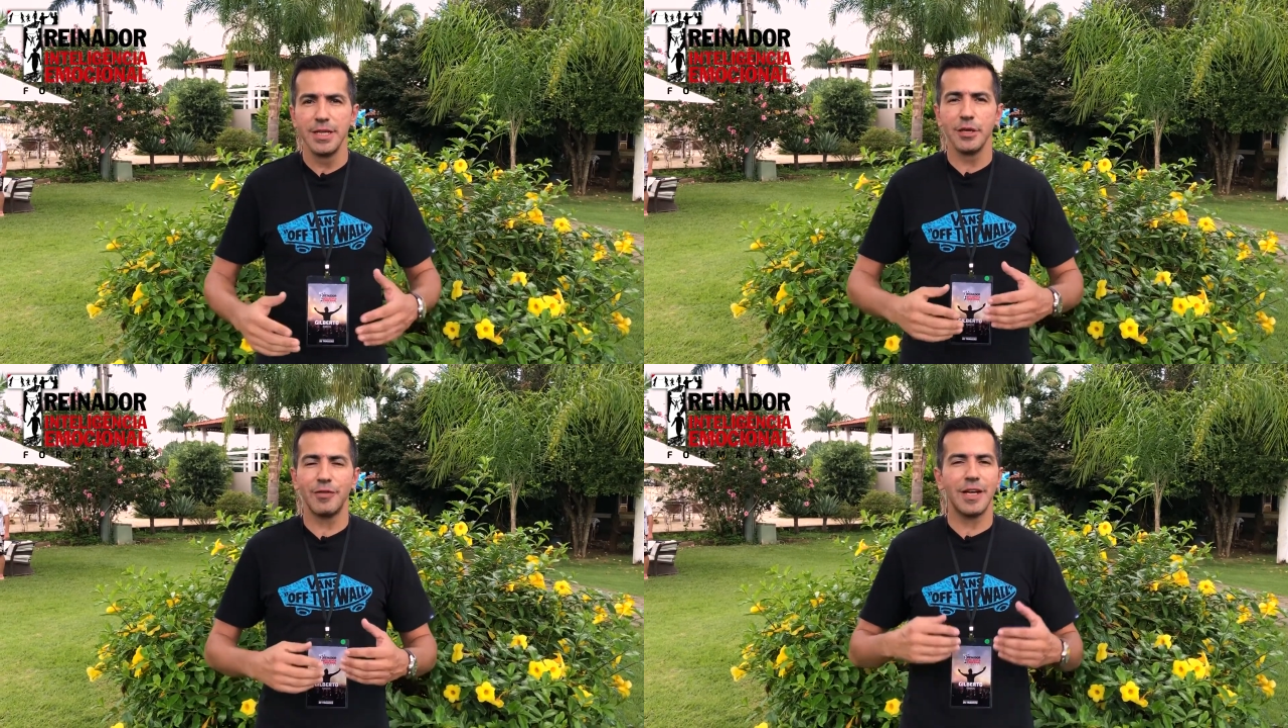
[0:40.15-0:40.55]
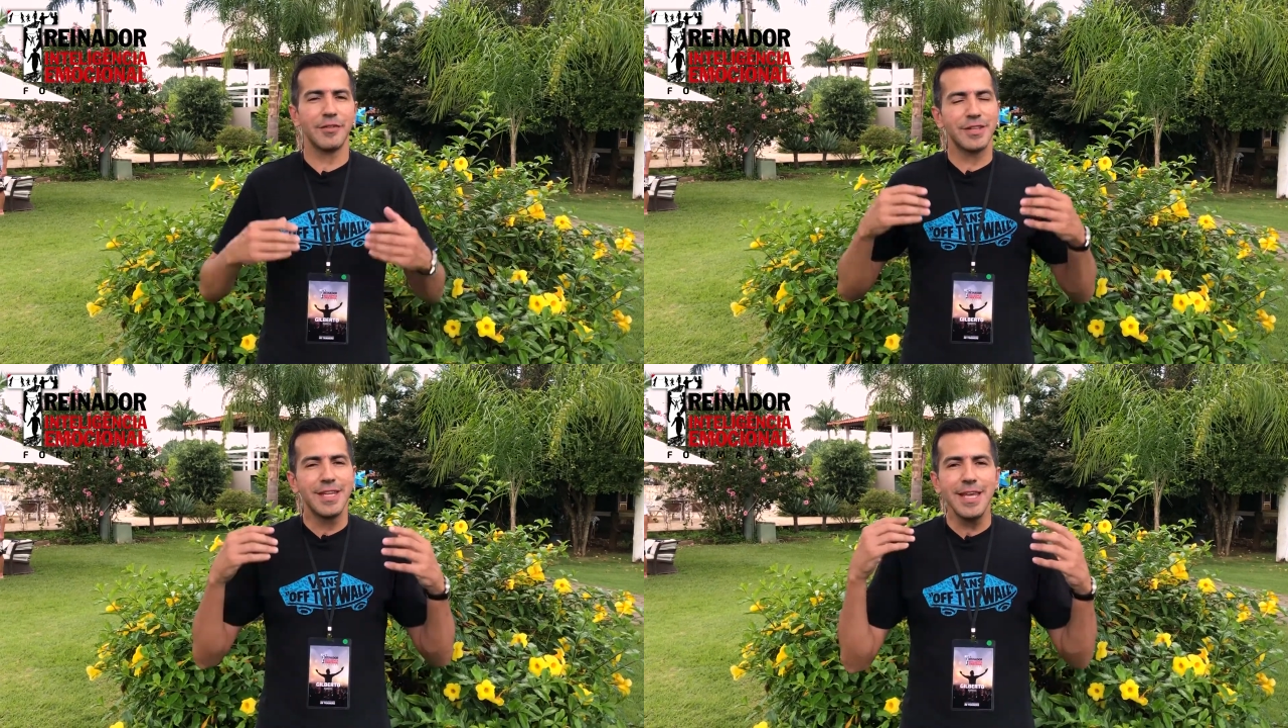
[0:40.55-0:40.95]
Eu
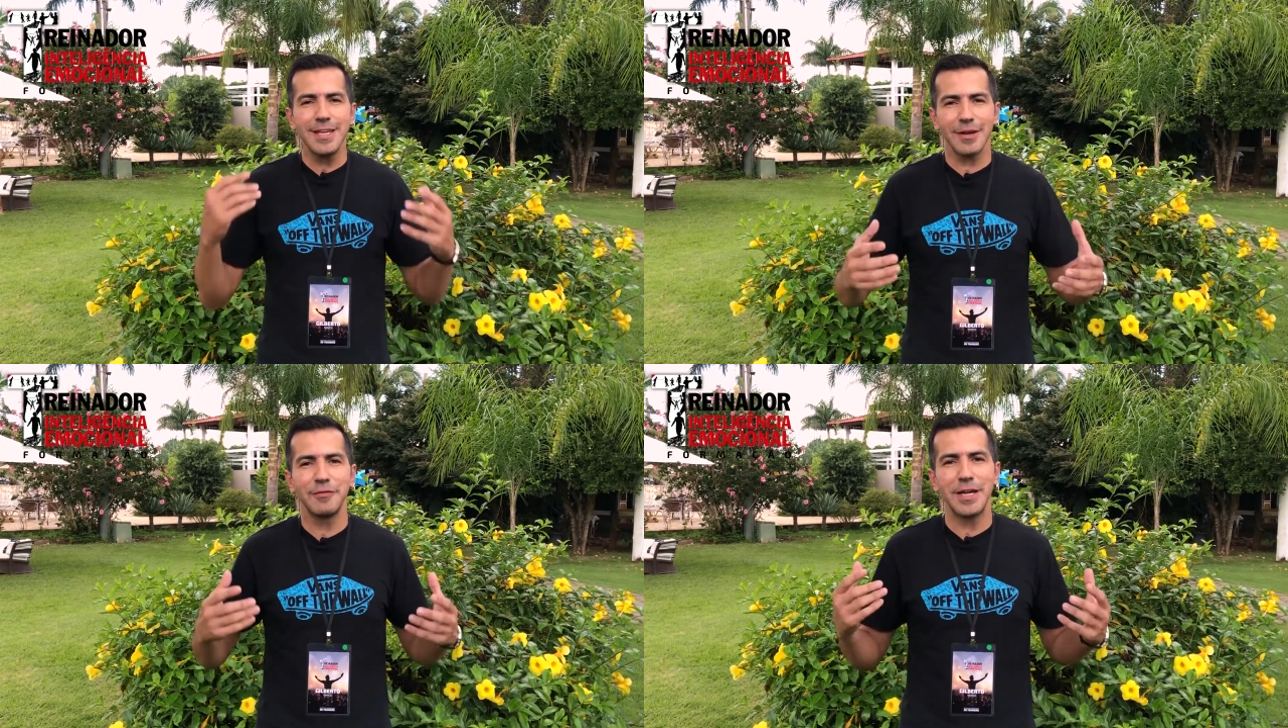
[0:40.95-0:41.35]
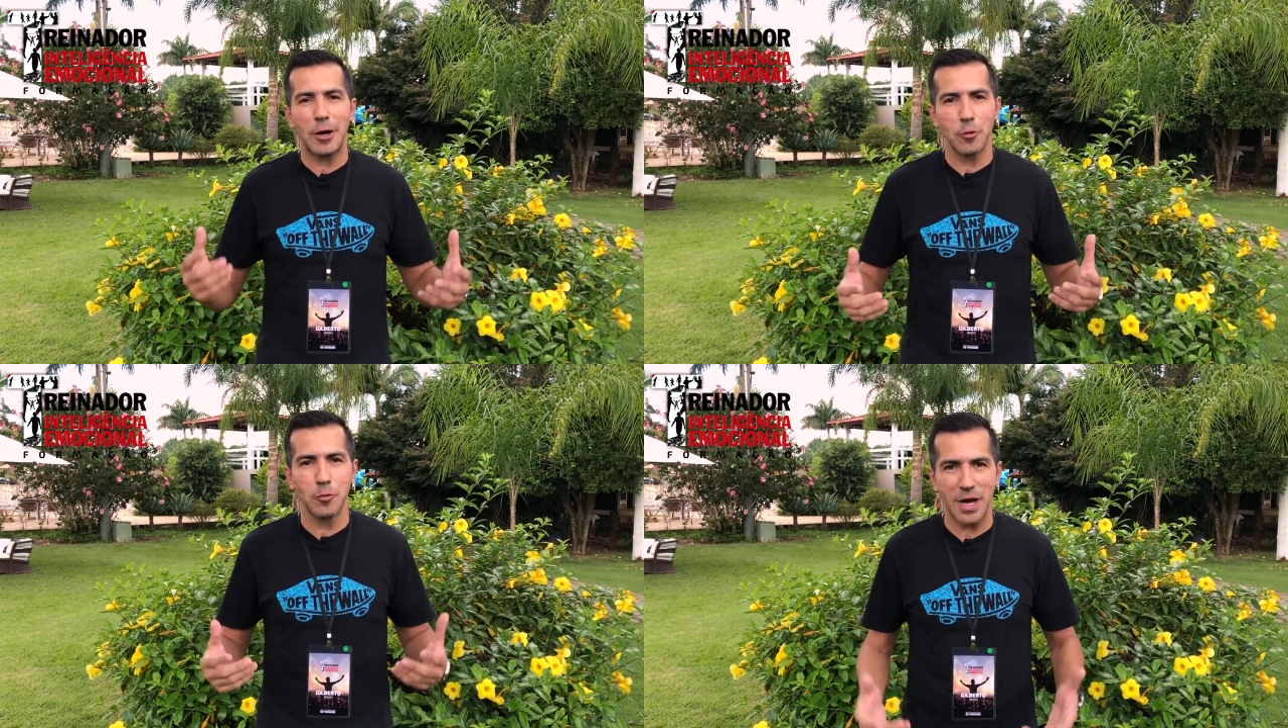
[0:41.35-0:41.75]
falava, tem que haver
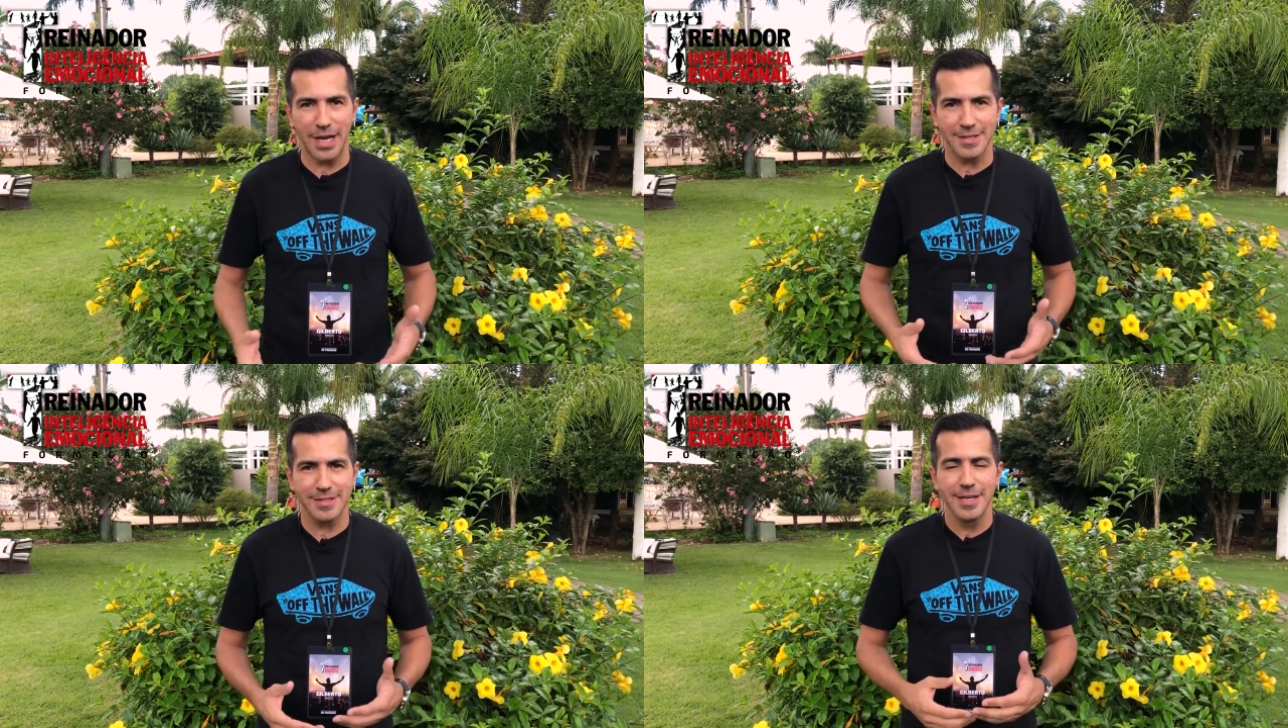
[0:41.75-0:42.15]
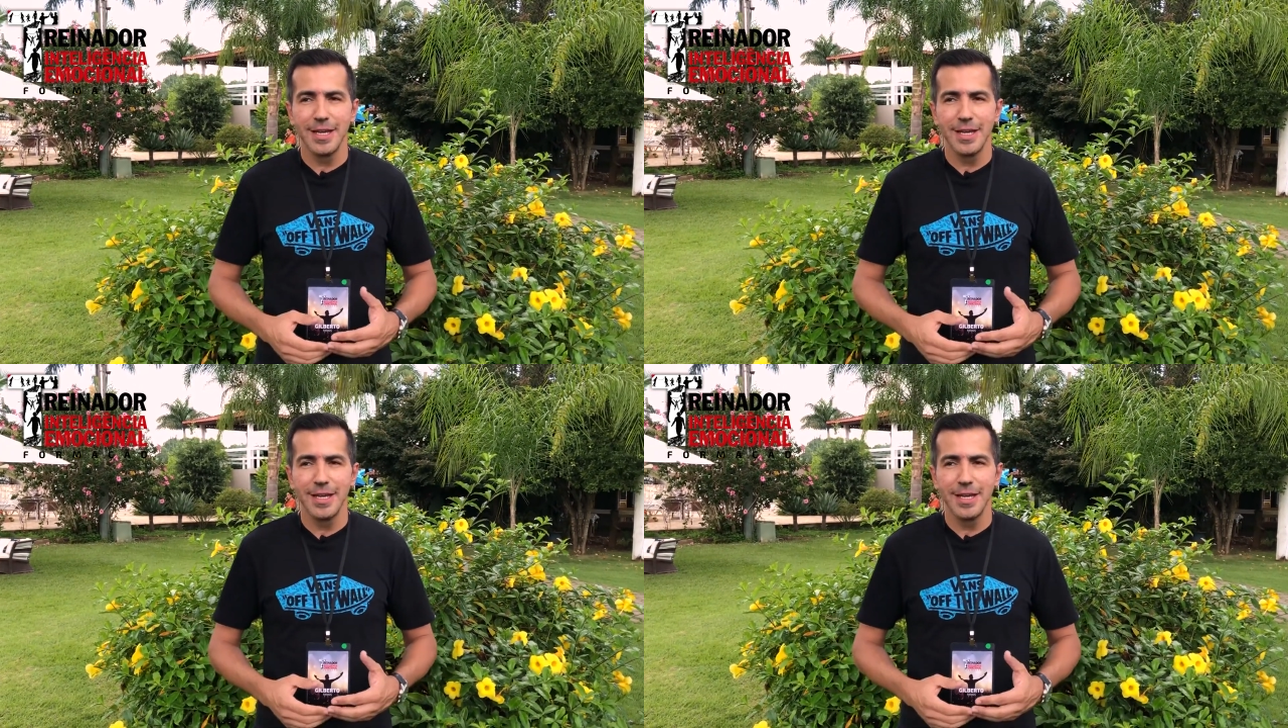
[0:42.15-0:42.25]
algo mais.